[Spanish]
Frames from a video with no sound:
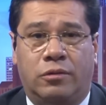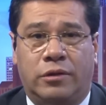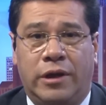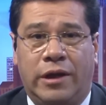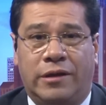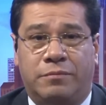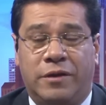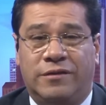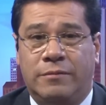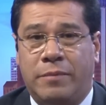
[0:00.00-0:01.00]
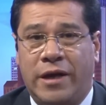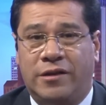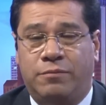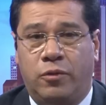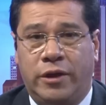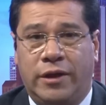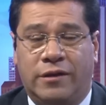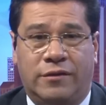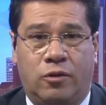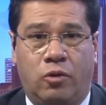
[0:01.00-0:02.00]
de las principales
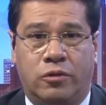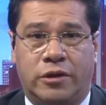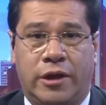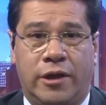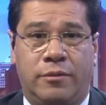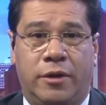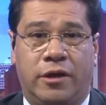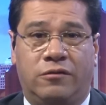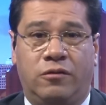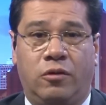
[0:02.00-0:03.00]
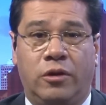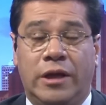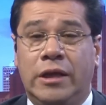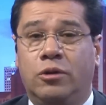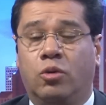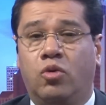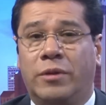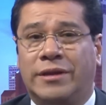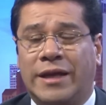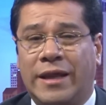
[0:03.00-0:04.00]
políticas en contra de la inmigración
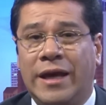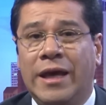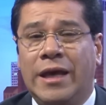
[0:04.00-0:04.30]
indocumentada